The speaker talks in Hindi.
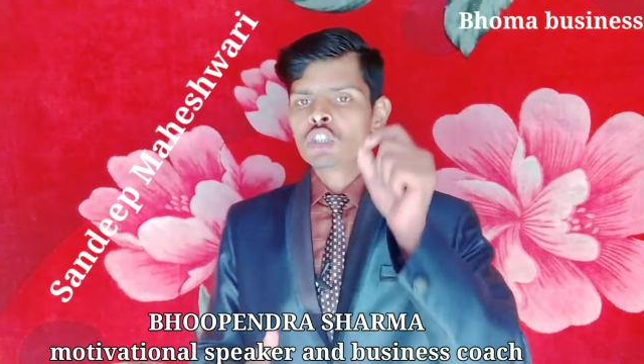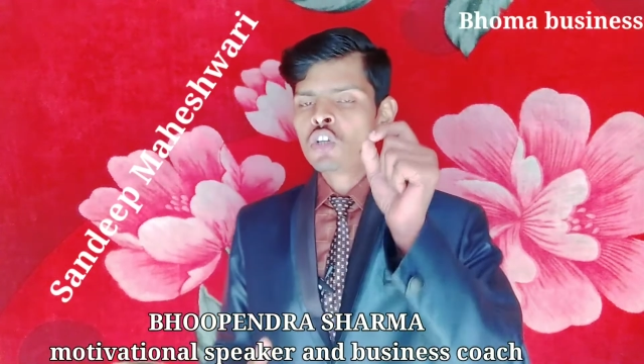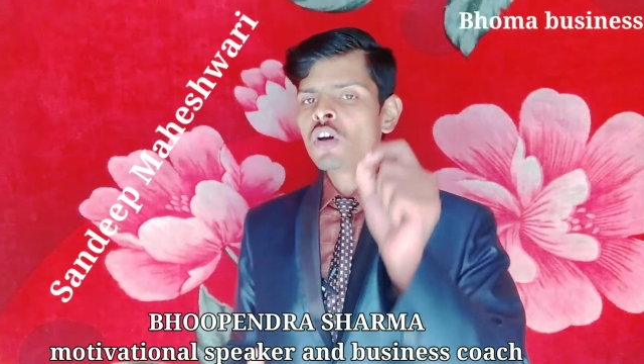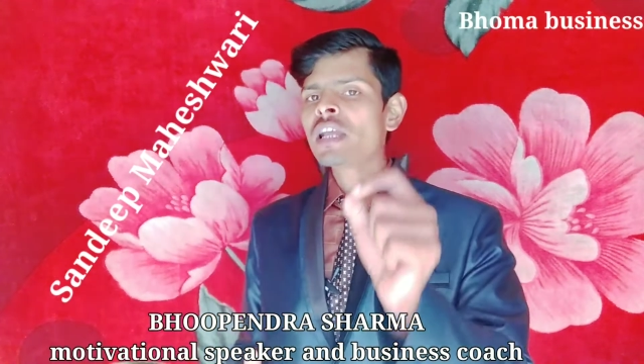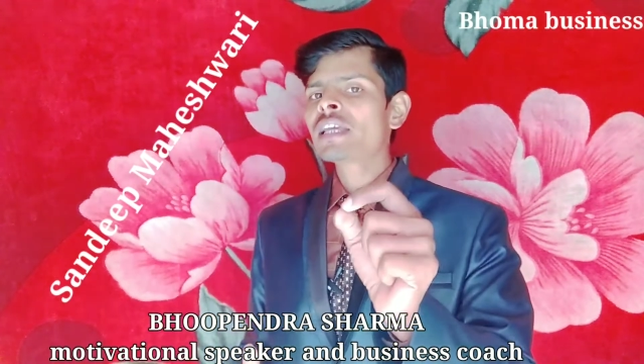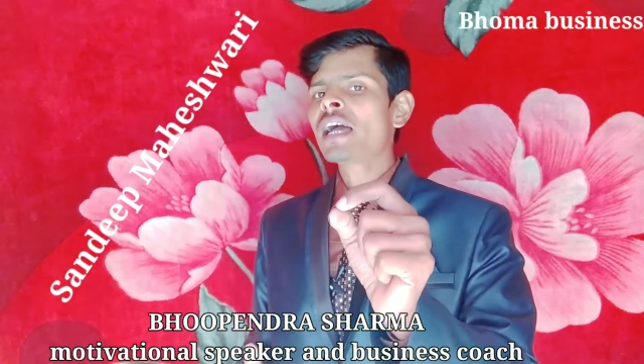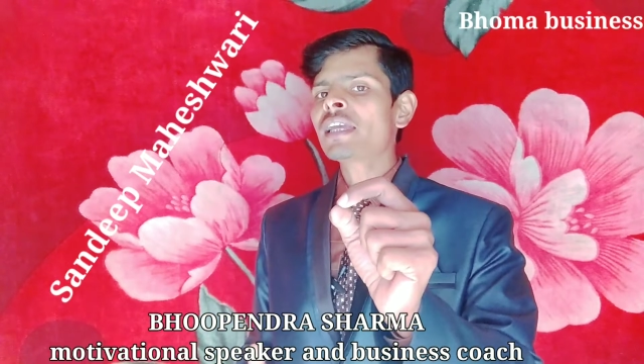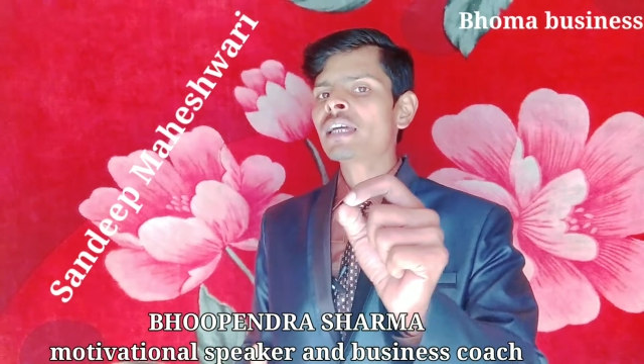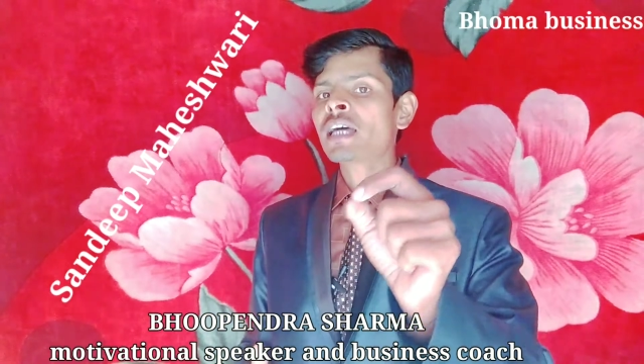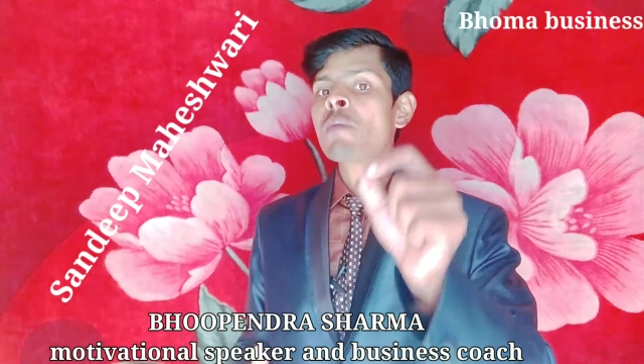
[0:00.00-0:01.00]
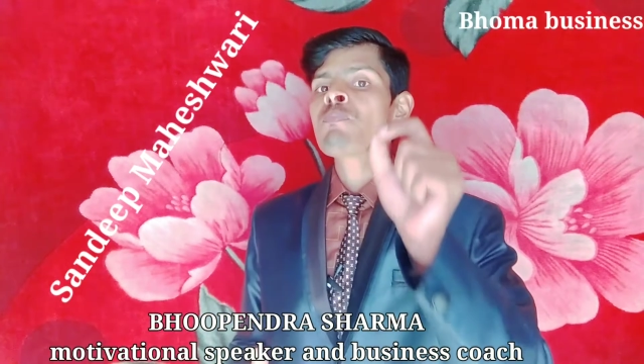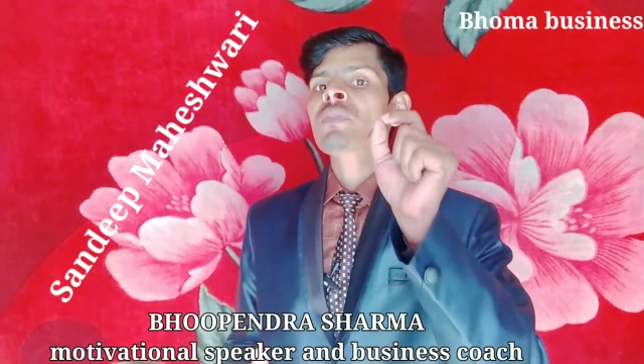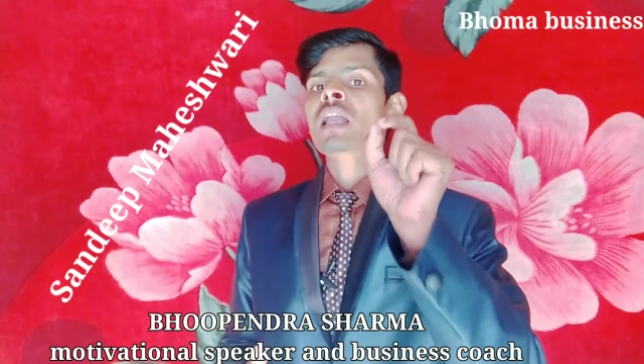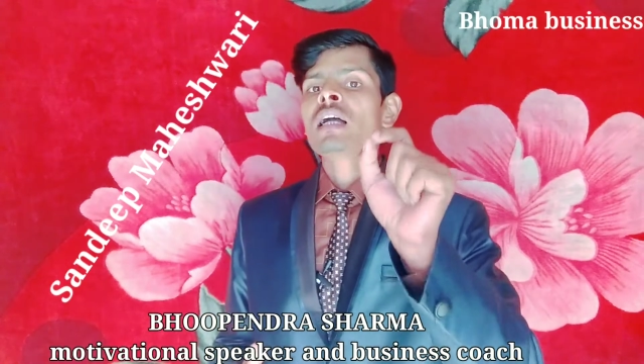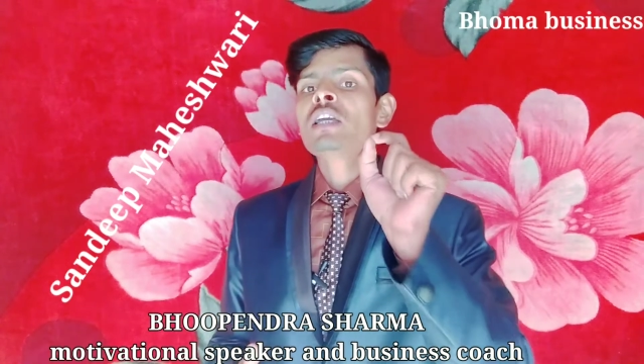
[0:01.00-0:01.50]
जिन्होंने क्या किया था
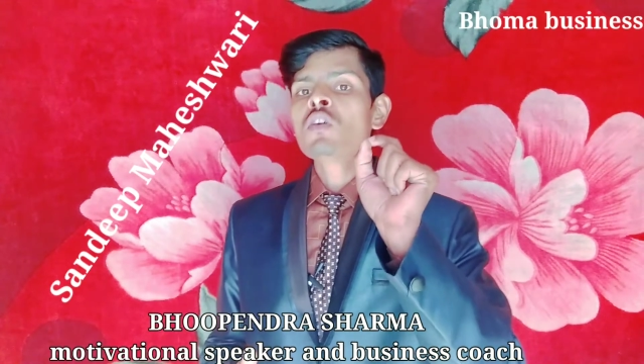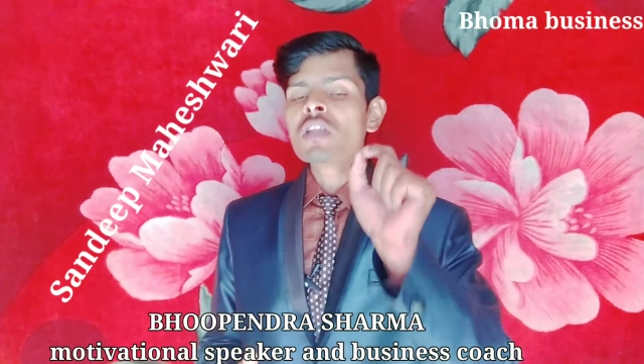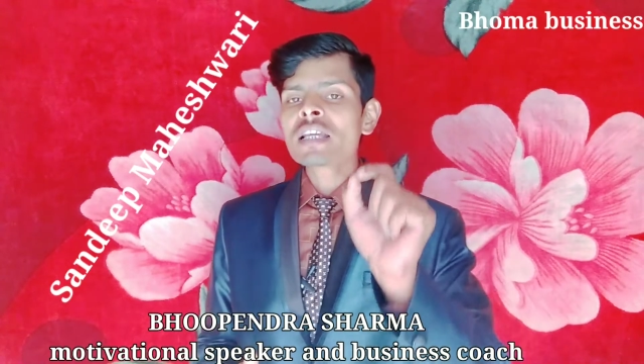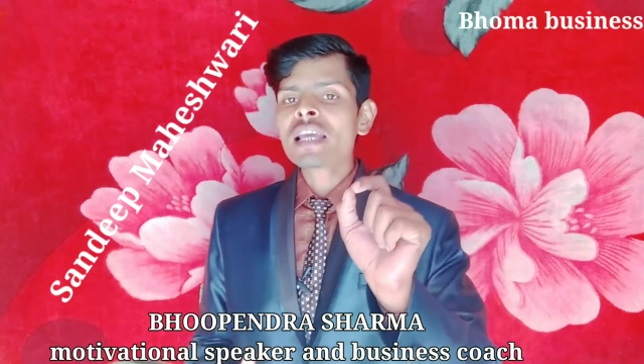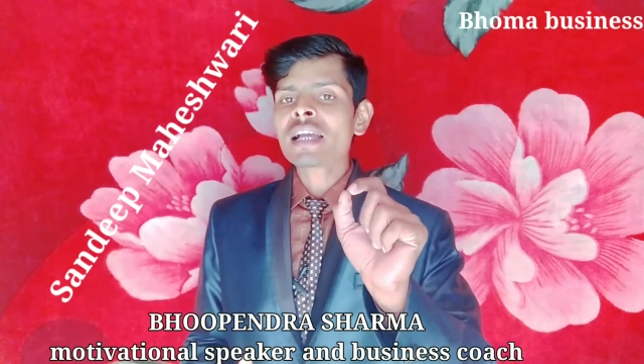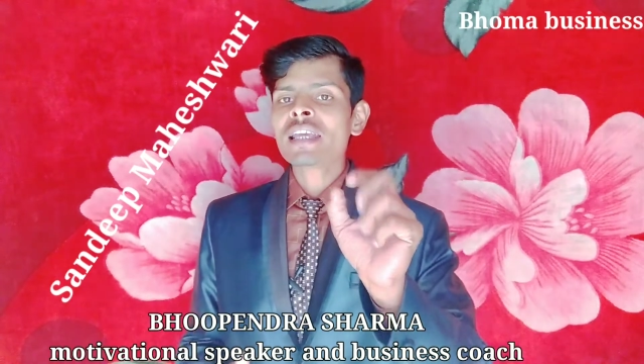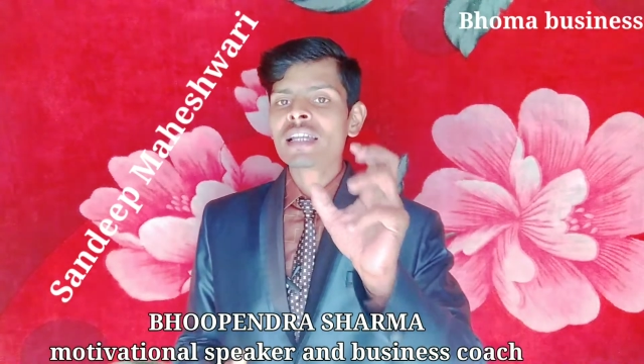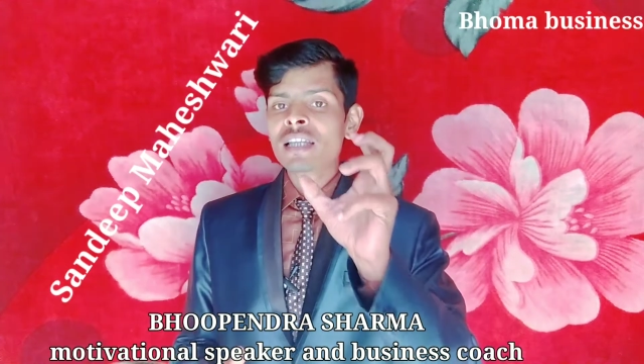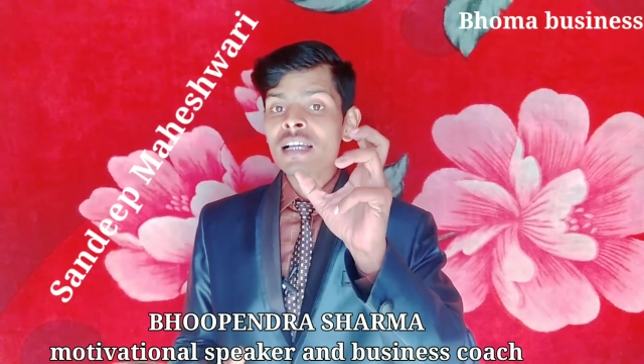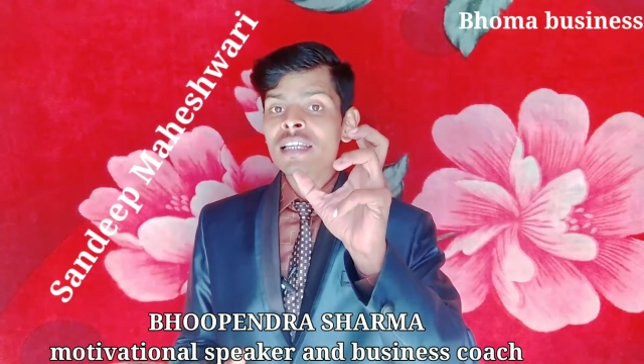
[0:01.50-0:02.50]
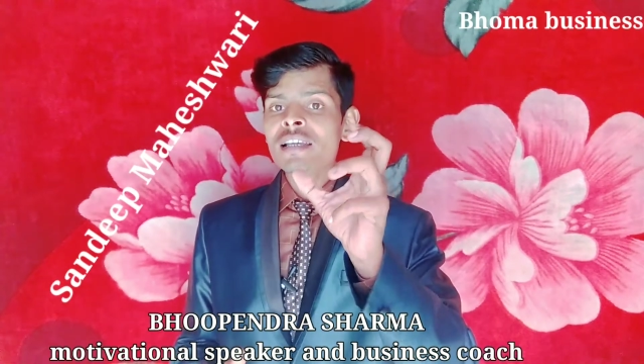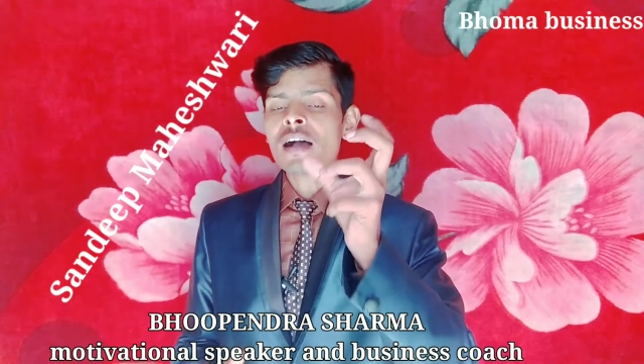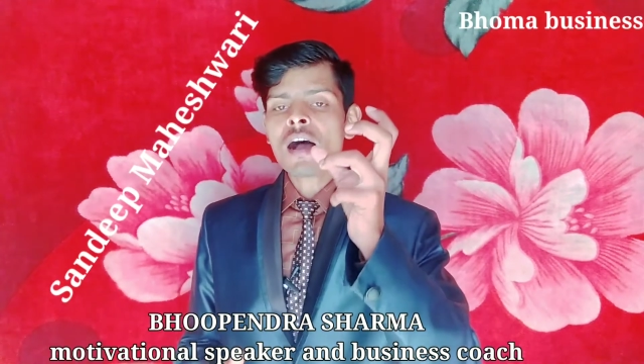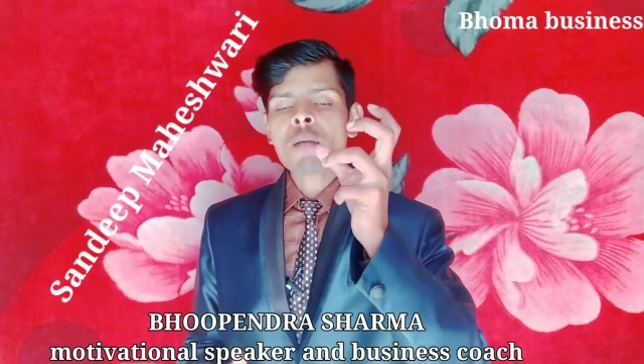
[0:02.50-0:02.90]
इन्होंने क्या किया था कि